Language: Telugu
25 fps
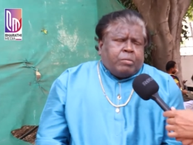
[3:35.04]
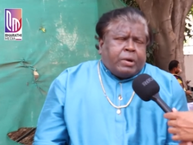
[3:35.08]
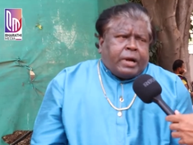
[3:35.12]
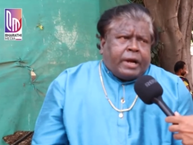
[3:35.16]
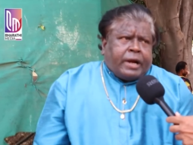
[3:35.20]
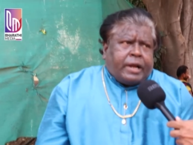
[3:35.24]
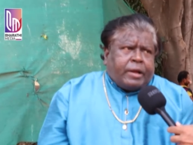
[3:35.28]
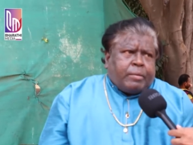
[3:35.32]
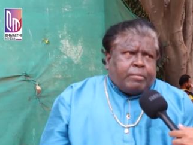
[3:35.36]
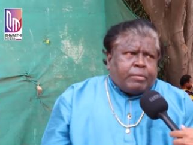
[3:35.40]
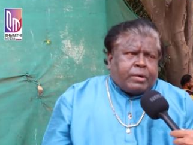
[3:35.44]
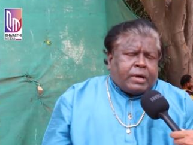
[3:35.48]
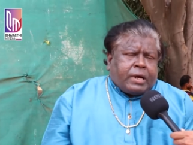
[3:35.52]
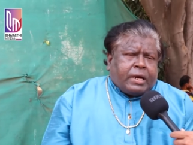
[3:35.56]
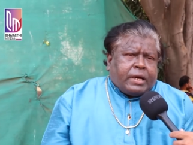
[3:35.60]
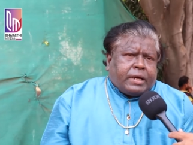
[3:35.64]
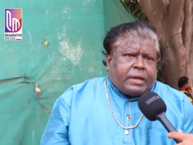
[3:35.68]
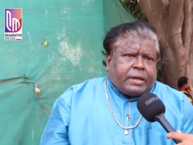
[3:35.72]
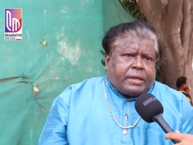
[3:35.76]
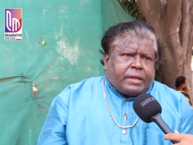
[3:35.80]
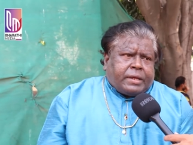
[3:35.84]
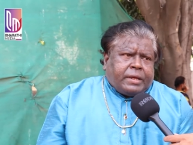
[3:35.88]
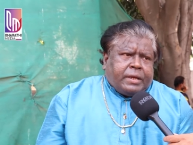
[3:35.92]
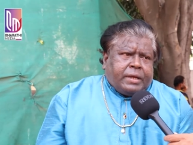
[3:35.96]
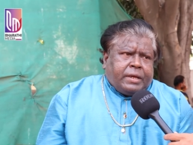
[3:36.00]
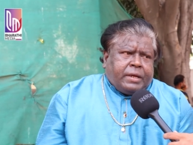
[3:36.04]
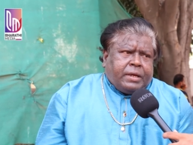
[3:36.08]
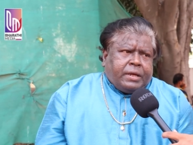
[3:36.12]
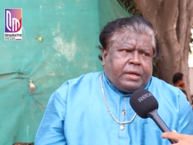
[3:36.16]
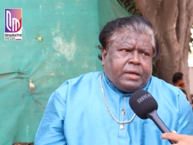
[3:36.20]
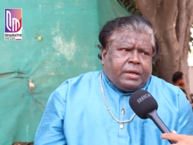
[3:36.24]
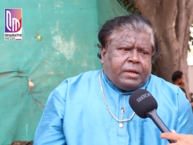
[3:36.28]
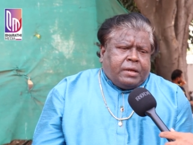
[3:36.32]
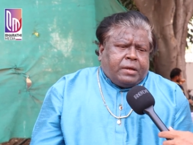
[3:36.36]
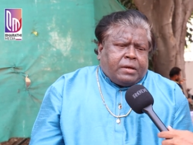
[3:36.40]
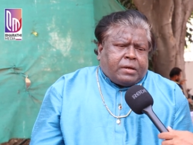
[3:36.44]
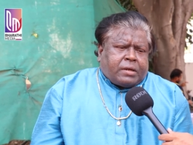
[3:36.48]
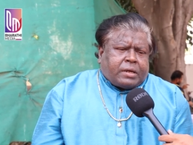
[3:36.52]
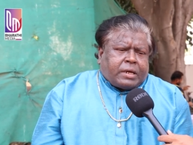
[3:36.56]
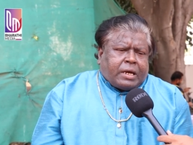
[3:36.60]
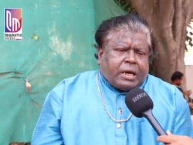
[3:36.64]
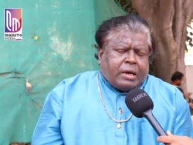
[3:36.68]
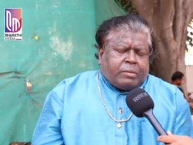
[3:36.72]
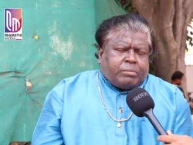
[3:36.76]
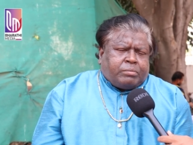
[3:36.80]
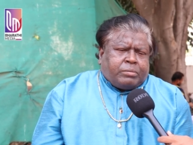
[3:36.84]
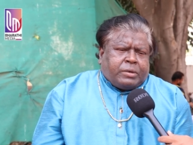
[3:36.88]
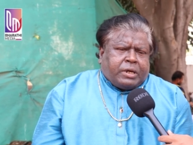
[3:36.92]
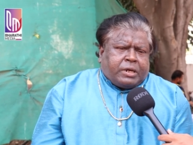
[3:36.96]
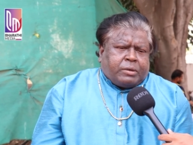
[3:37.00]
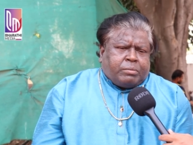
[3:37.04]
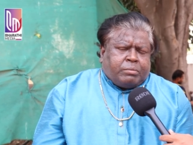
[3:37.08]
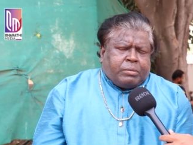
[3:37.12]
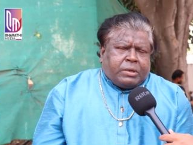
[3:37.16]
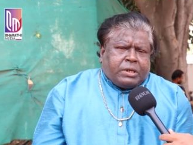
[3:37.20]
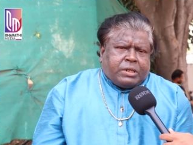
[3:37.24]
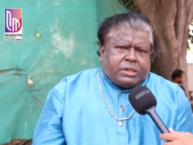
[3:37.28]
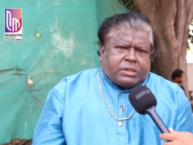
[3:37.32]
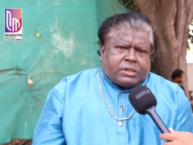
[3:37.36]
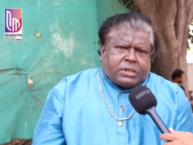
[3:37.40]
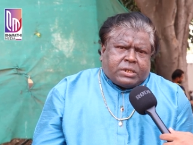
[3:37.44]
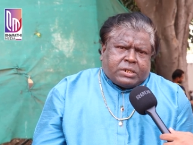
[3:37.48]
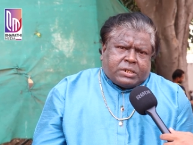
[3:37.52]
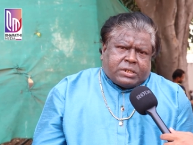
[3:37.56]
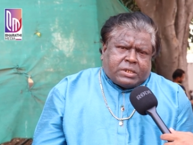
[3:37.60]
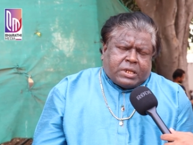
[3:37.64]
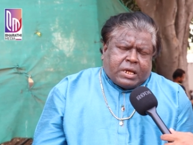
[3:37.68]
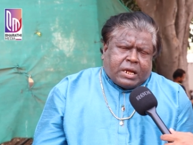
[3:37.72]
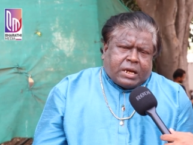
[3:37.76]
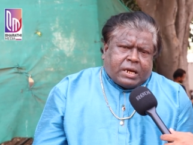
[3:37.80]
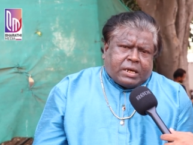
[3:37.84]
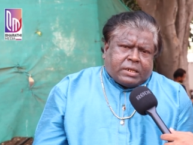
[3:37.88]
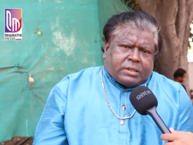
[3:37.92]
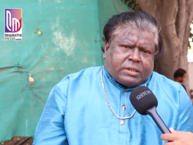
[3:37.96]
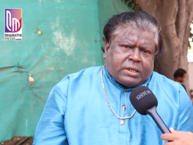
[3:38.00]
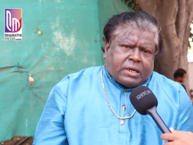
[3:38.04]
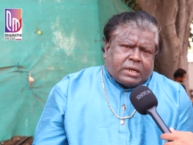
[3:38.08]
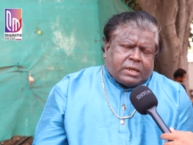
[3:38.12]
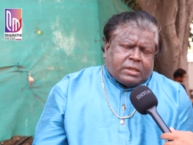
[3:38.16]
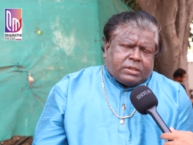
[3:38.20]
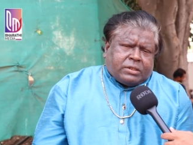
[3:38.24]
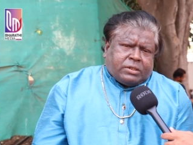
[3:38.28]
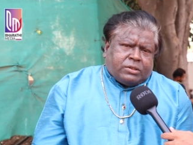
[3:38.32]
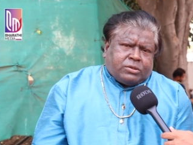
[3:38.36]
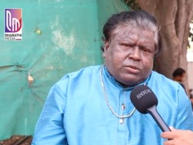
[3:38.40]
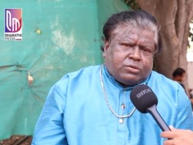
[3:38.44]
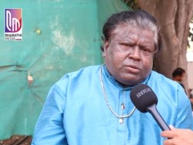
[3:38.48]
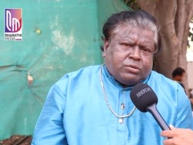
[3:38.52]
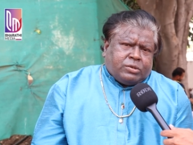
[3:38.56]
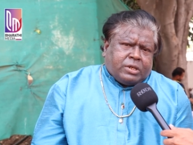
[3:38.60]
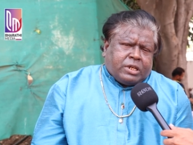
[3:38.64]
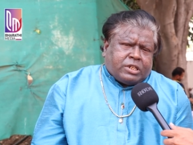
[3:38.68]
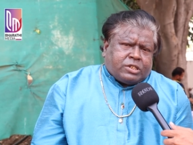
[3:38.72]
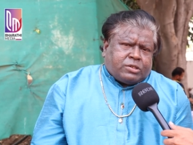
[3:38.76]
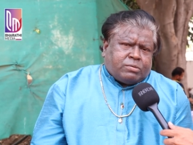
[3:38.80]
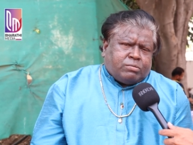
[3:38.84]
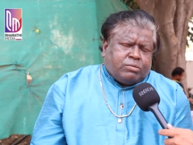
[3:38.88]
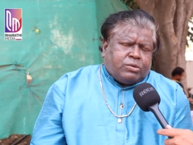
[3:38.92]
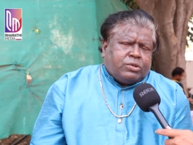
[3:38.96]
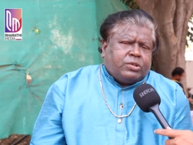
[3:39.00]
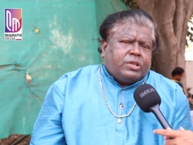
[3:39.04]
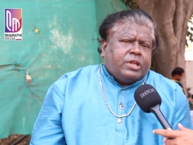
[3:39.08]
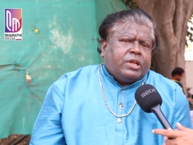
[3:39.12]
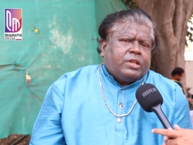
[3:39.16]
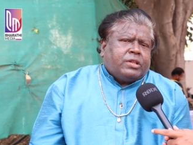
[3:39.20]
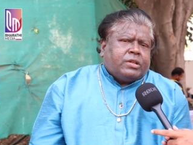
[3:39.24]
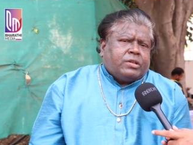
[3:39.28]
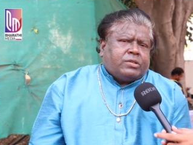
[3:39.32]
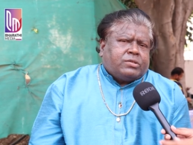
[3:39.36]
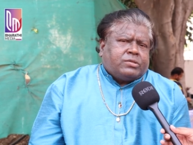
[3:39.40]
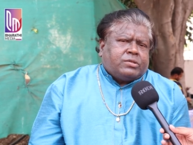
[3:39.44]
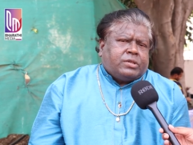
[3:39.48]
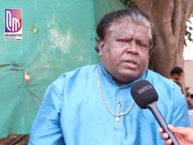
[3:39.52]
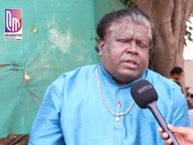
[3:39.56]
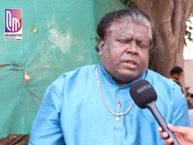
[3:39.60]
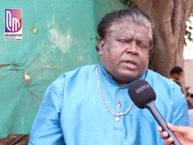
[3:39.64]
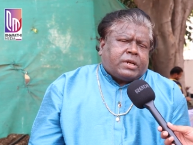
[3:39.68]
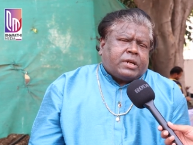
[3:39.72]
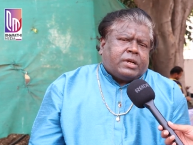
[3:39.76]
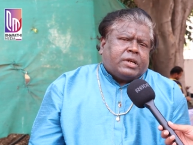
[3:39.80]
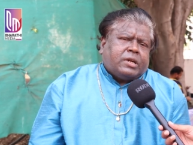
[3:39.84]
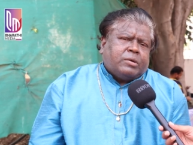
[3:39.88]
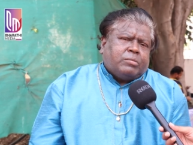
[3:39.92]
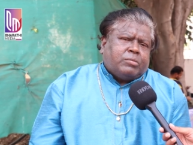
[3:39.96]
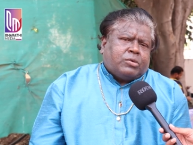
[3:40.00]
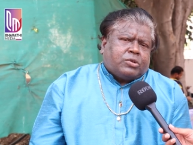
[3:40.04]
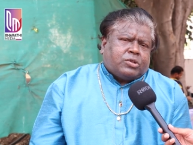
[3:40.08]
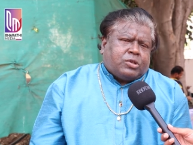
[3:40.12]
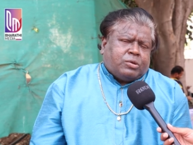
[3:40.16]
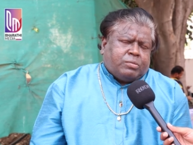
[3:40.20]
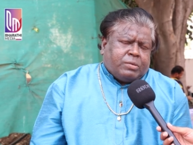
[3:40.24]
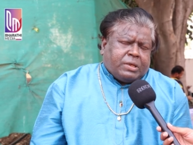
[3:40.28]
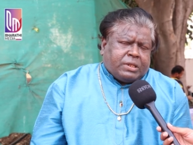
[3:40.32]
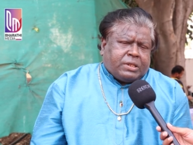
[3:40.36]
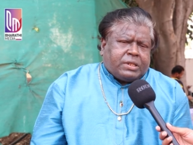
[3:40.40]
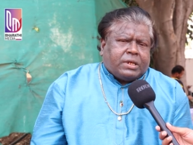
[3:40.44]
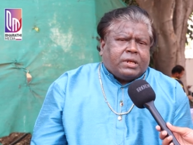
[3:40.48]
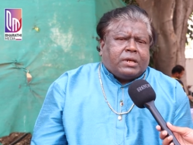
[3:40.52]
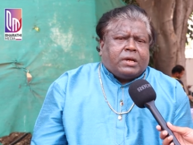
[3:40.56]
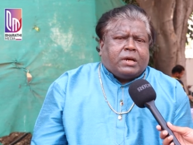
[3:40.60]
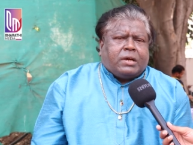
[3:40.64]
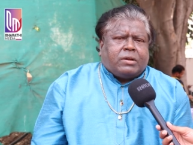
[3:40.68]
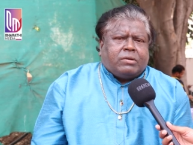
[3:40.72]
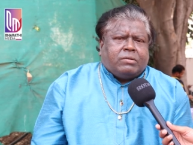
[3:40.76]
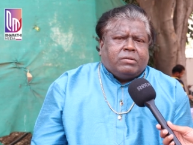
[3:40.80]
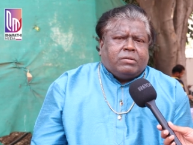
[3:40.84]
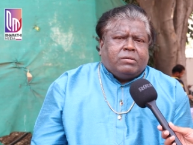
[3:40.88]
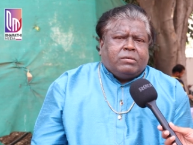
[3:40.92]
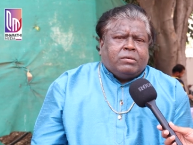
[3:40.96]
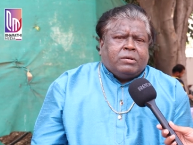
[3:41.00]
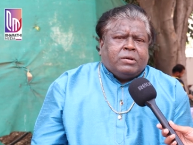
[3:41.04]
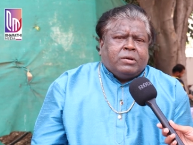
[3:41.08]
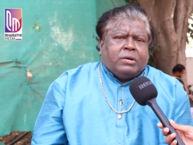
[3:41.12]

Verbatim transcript: మేడం గారికి క్యాబినెట్ మినిస్టర్ ఇస్తారన్న సంగతి టూ ఇయర్స్ ముందే తెలుసు ఎందుకంటే ముఖ్యమంత్రి గారు